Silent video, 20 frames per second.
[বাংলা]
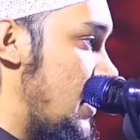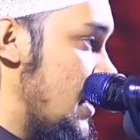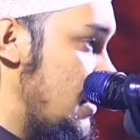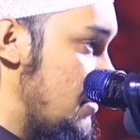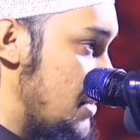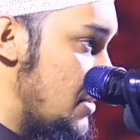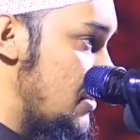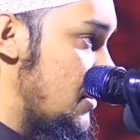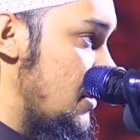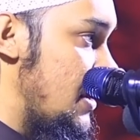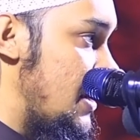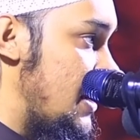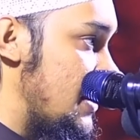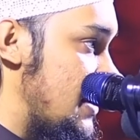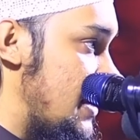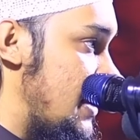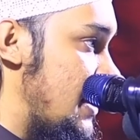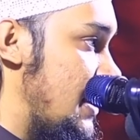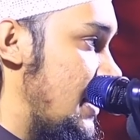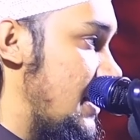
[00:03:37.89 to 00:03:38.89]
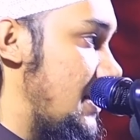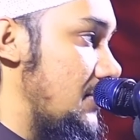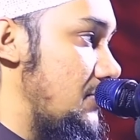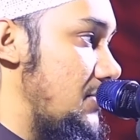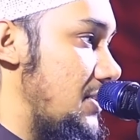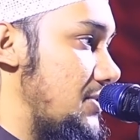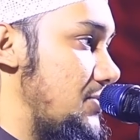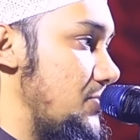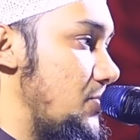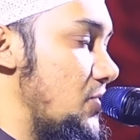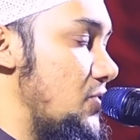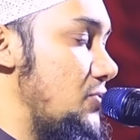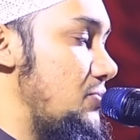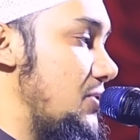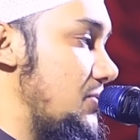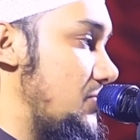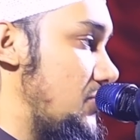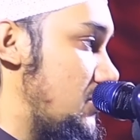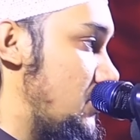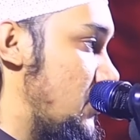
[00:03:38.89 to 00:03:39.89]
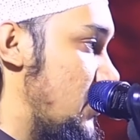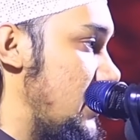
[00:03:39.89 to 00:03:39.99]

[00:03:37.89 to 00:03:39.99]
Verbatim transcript: রাহিমাহুল্লাহ তার লিখিত একটি অনবদ্য